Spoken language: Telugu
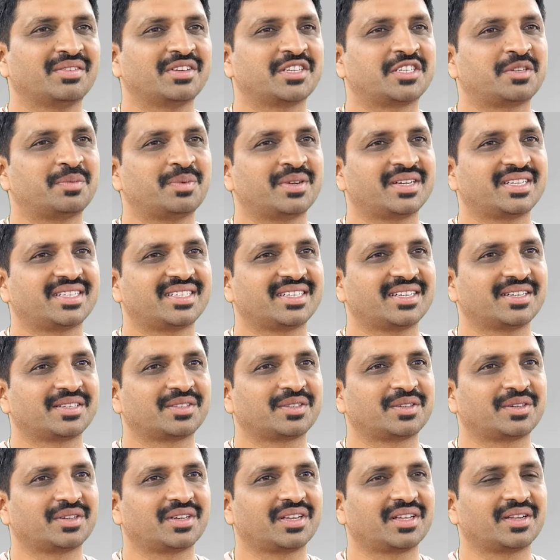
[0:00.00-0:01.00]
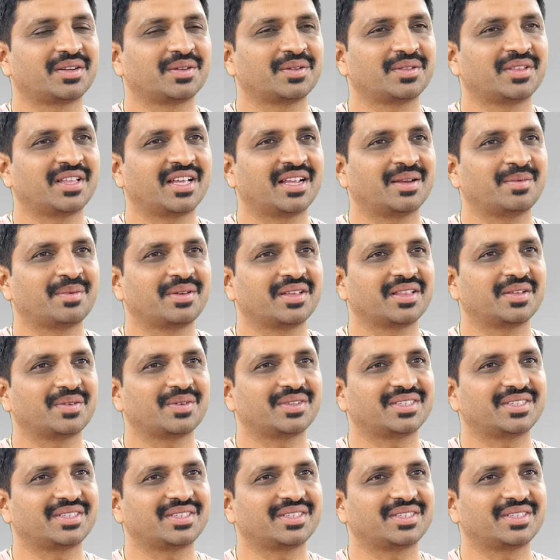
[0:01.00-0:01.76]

ఇన్వెస్ట్మెంట్స్ చేస్తుంటారు దాని మీద